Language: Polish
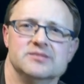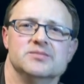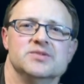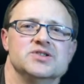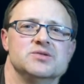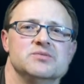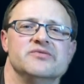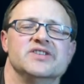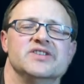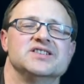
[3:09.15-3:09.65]

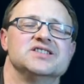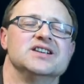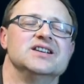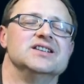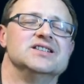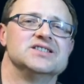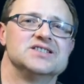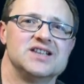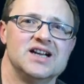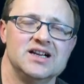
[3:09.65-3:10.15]
będziemy Was
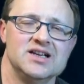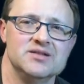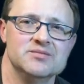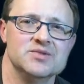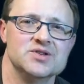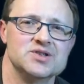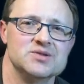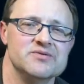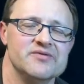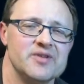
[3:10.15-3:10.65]
zachęcali,
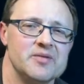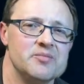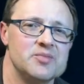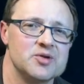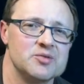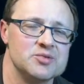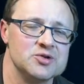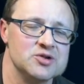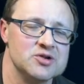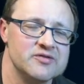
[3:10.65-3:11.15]
będziemy Wam
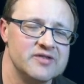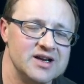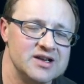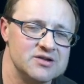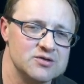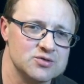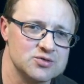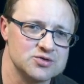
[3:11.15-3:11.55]
proponowali